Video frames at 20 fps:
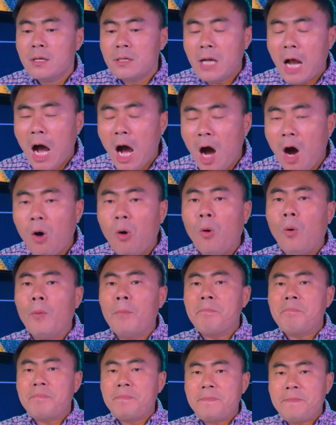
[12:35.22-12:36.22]
然后，
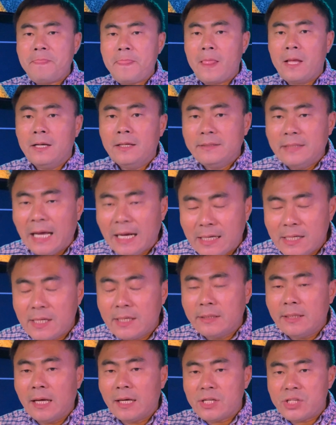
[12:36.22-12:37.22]
那
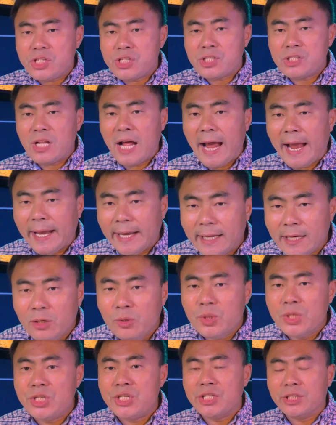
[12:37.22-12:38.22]
个那个时代
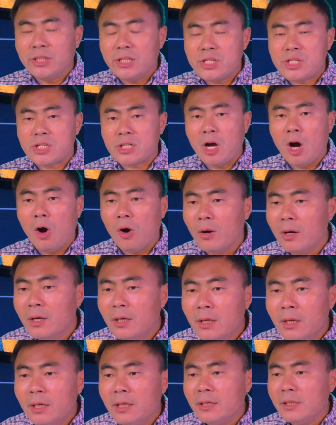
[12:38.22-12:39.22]
旅行的时候
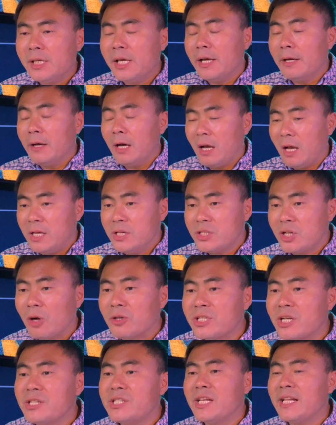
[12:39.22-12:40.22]
也很少
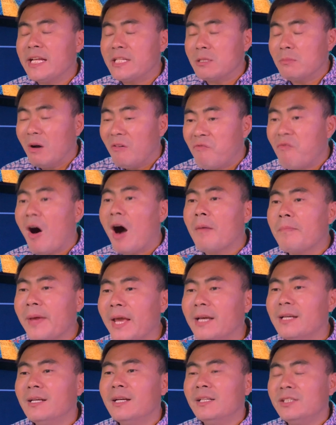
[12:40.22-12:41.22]
像现在这么方
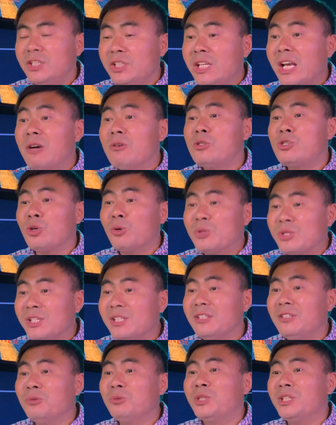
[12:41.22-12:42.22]
便，提前用手
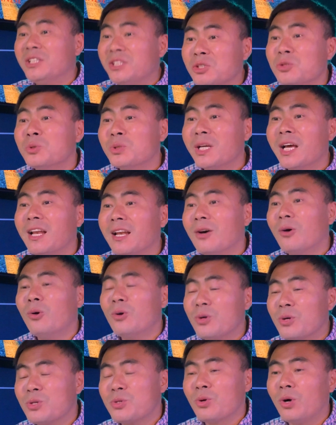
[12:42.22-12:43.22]
机就订酒店了，
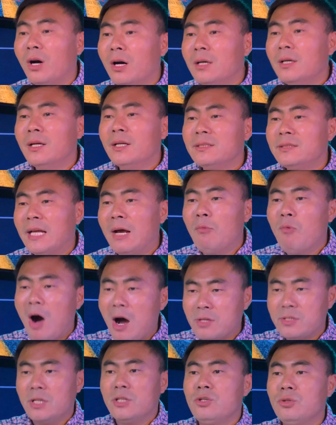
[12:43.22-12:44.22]
或者说在
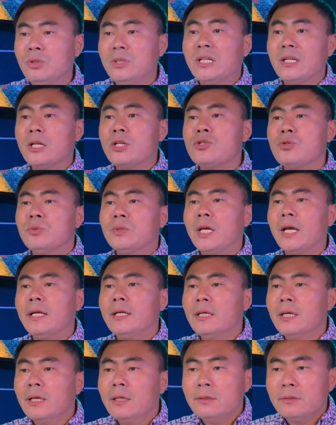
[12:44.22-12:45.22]
网上就订了酒
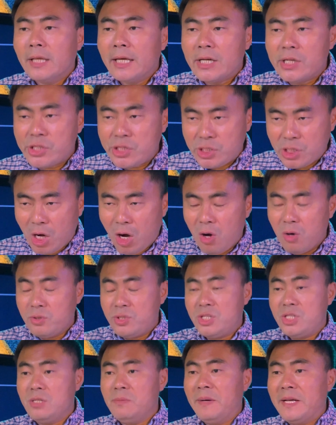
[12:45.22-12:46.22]
店。那个时候
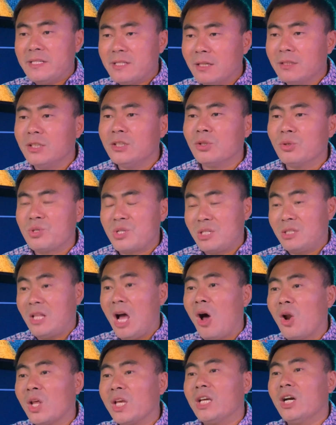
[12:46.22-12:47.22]
基本上你都是
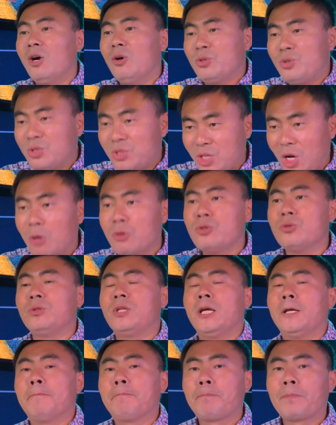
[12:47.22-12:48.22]
到了以后去找酒
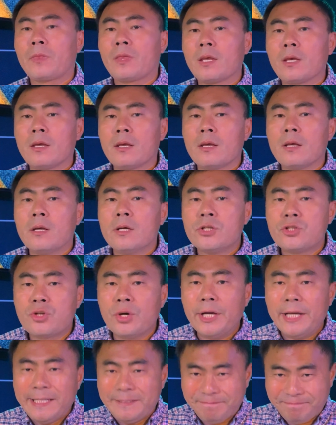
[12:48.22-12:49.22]
店。
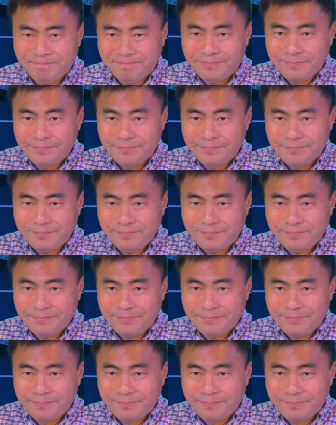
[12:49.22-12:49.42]
所以